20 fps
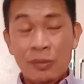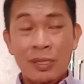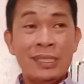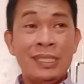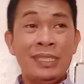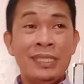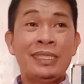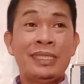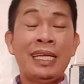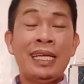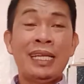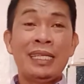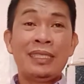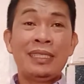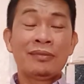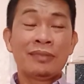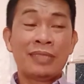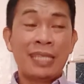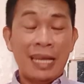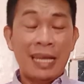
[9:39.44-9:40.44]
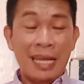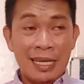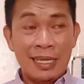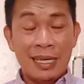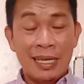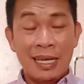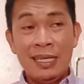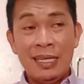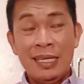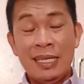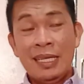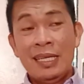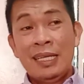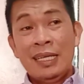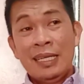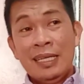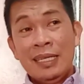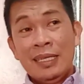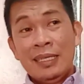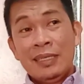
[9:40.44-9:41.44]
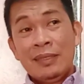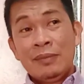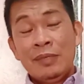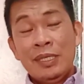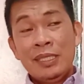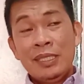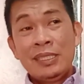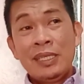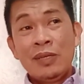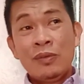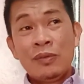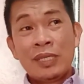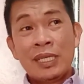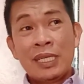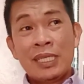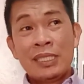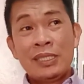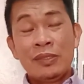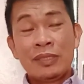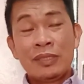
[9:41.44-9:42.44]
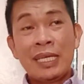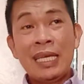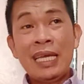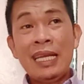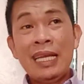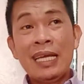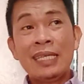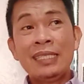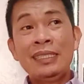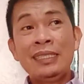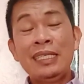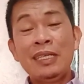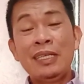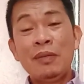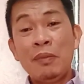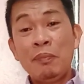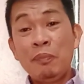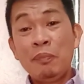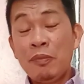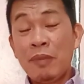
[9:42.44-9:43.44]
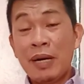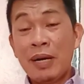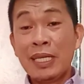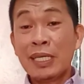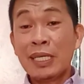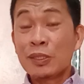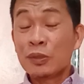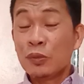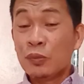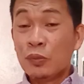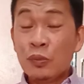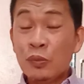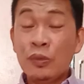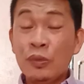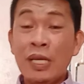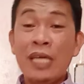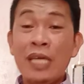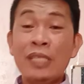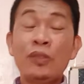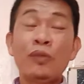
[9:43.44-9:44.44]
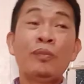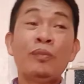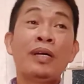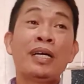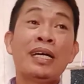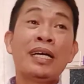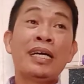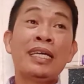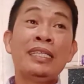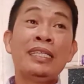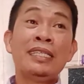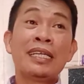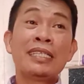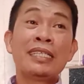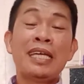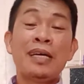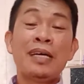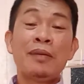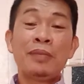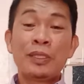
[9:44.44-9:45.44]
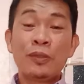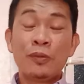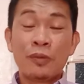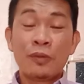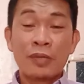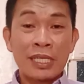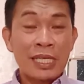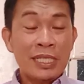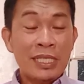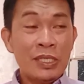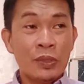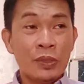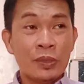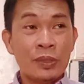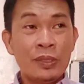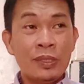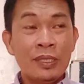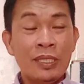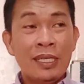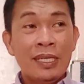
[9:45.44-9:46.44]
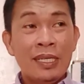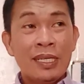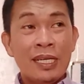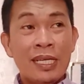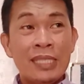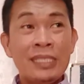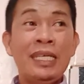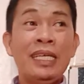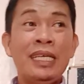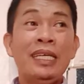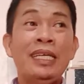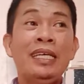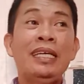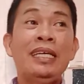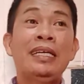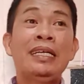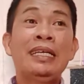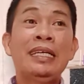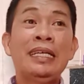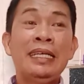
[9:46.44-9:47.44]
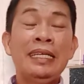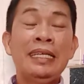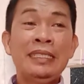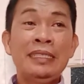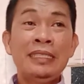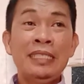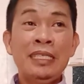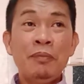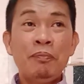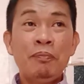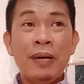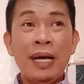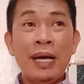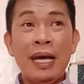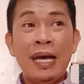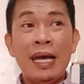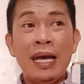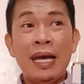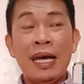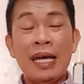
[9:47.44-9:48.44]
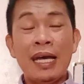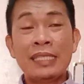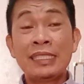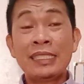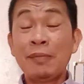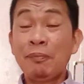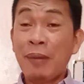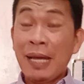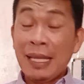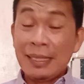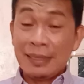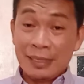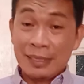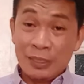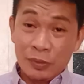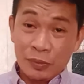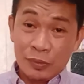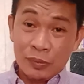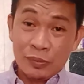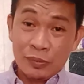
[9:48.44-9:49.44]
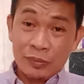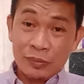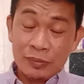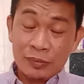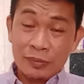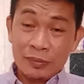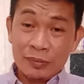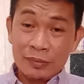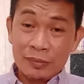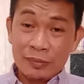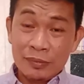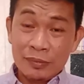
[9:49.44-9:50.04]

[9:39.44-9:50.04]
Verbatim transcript: baguang sister, itong dalaga, mula sa kongregasyon. Kaya lang, hindi naman pumayag nung una itong mga elder sa aming kongregasyon kasi hindi pa sapat yung